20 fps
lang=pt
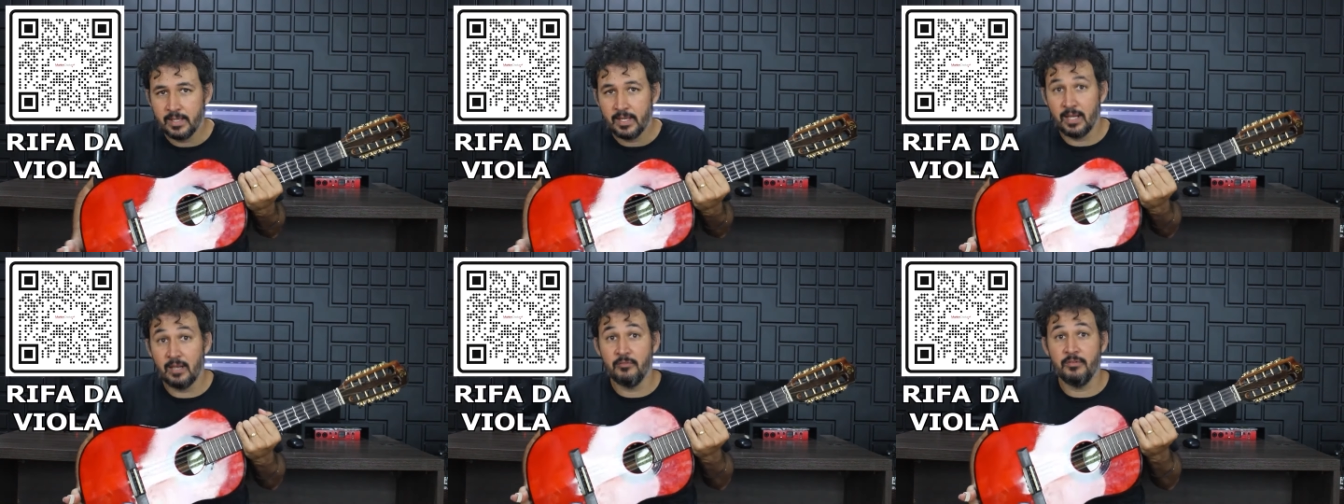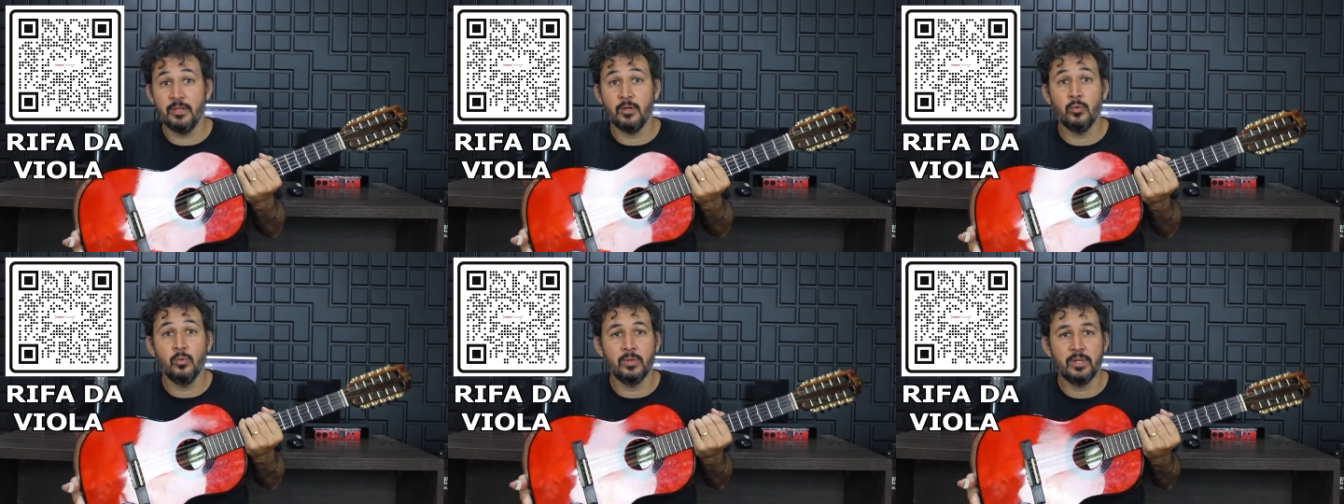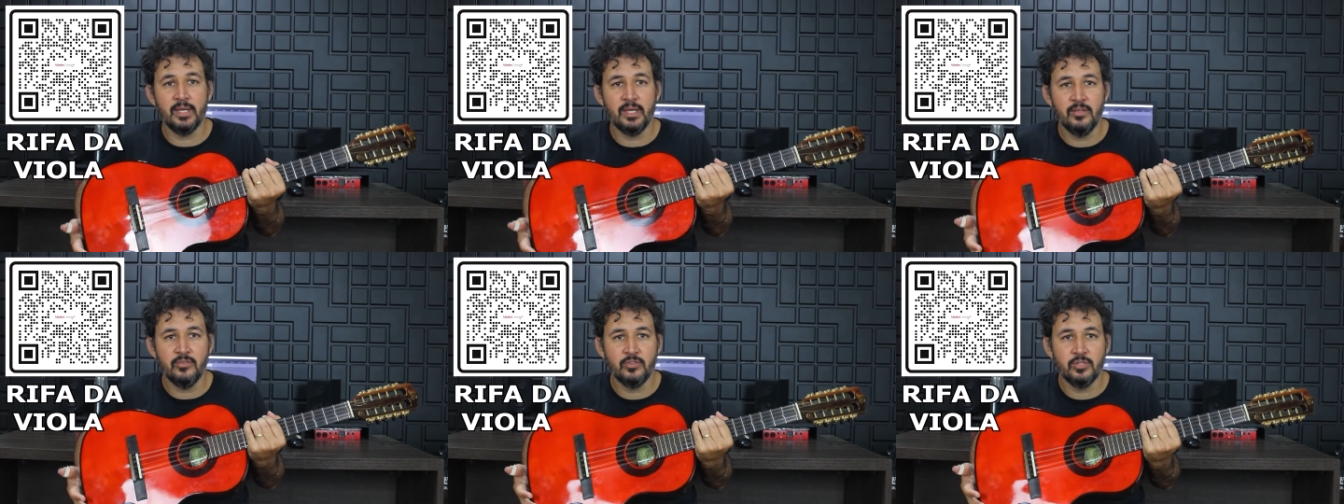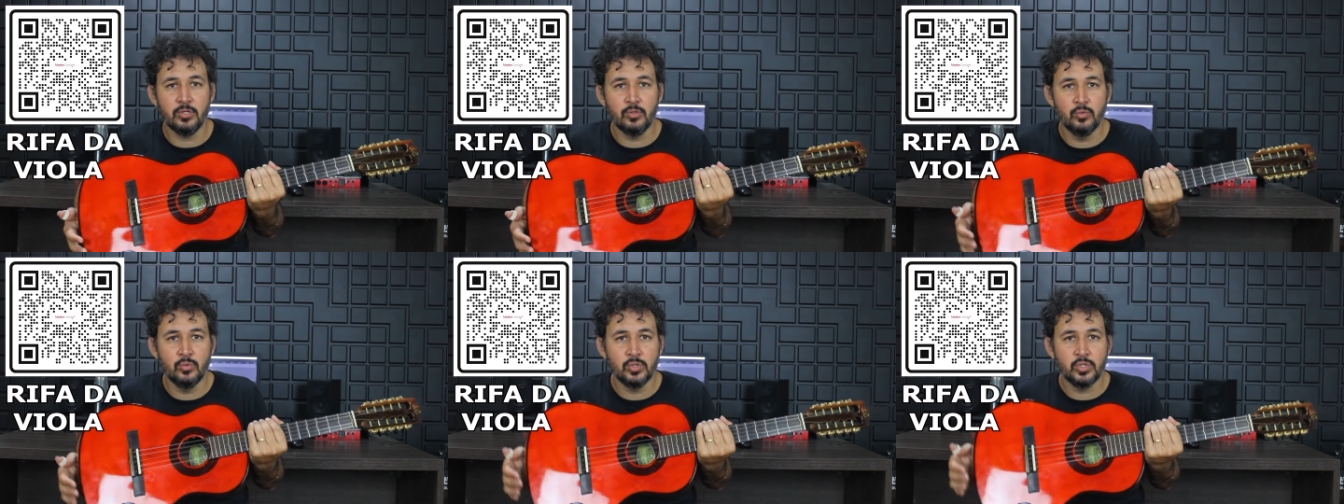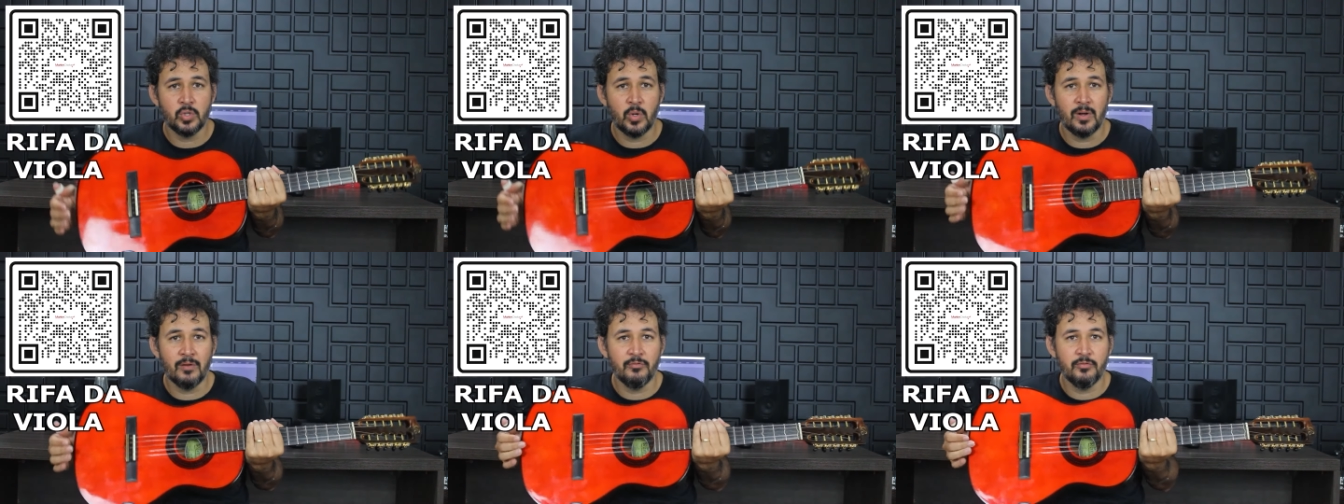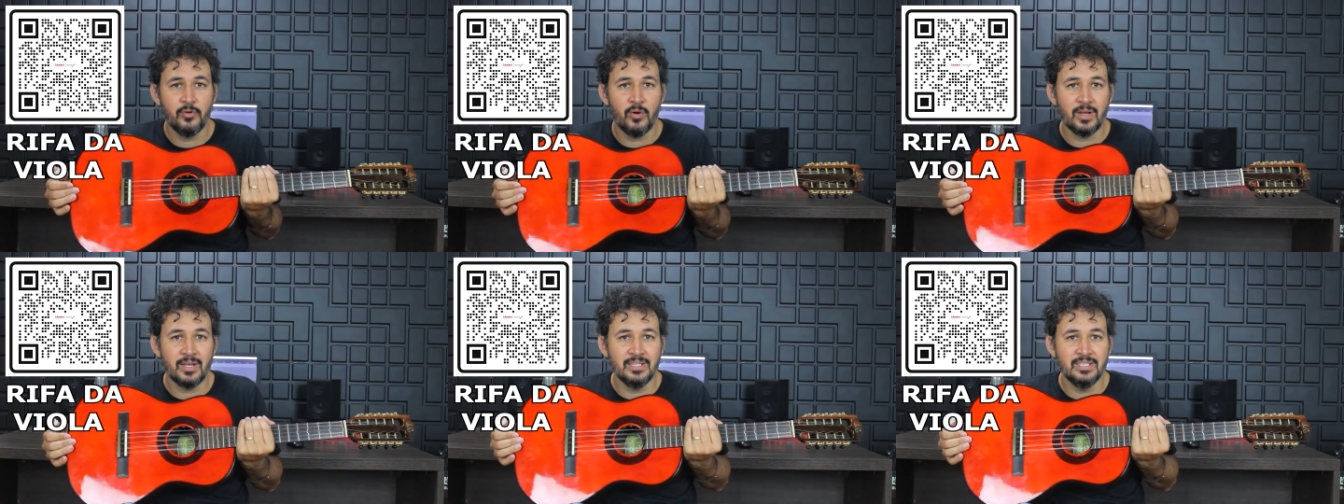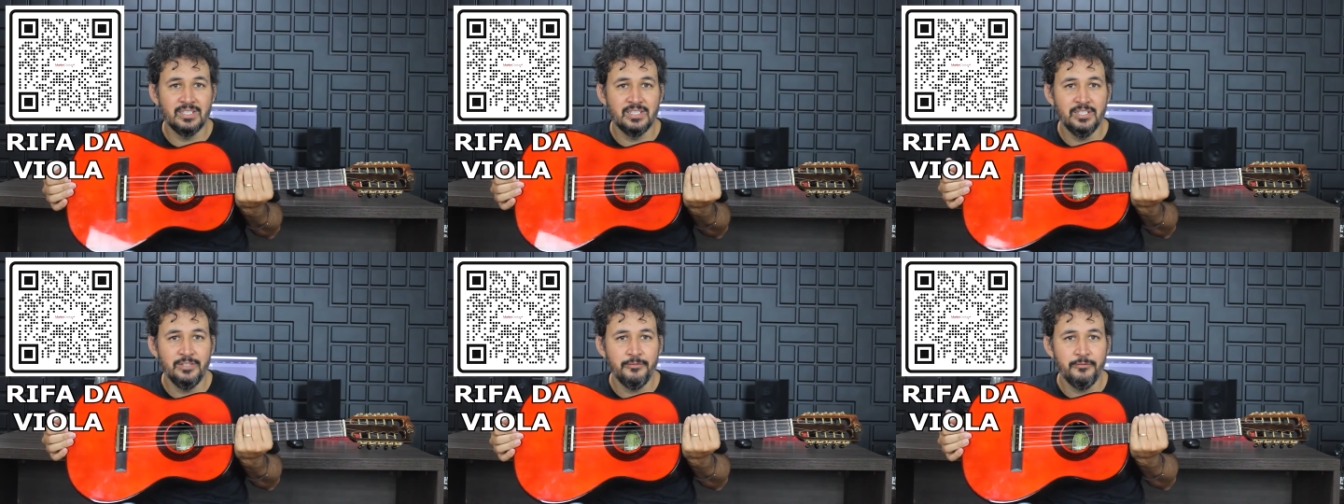Ela vem com case de luxo. É uma viola
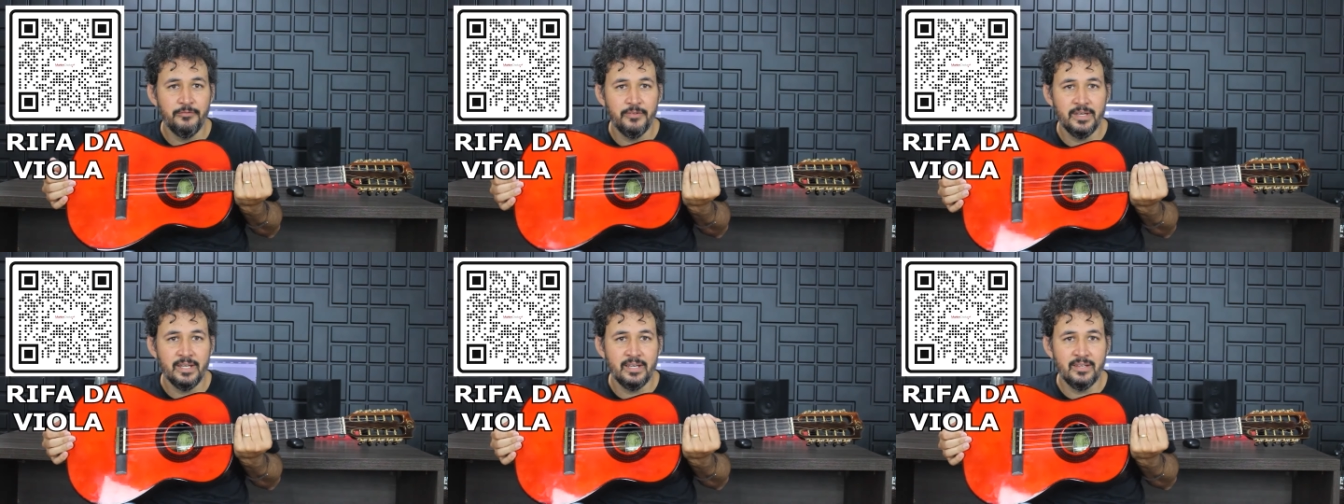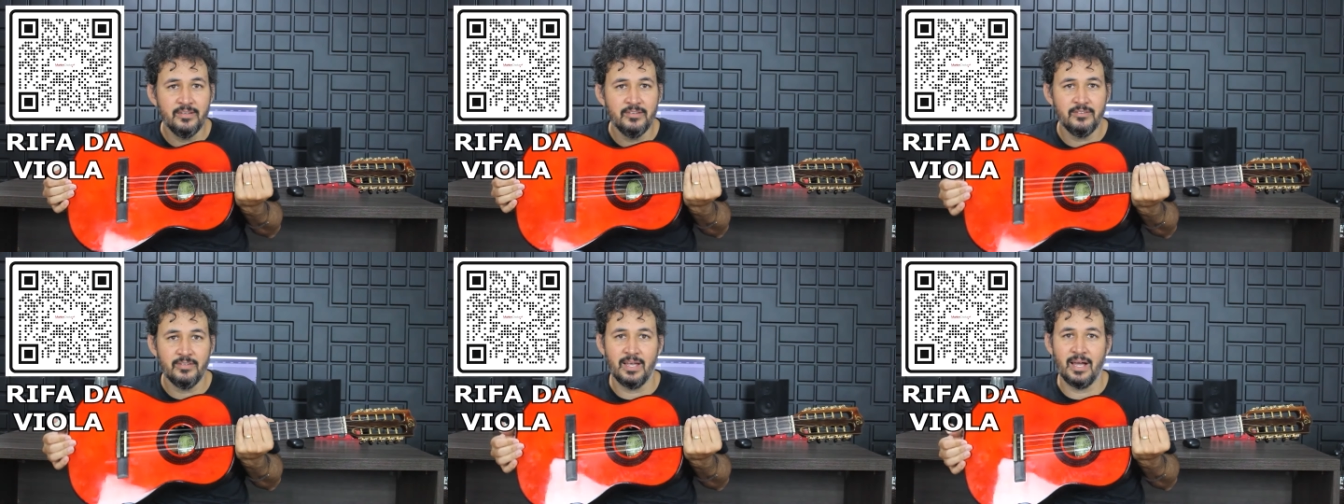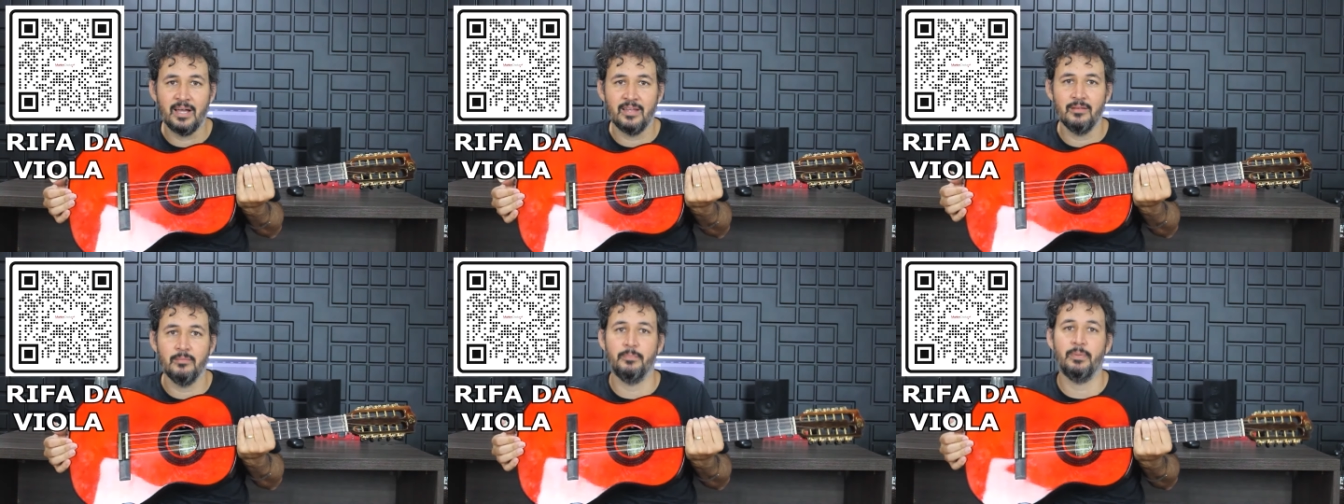diferenciada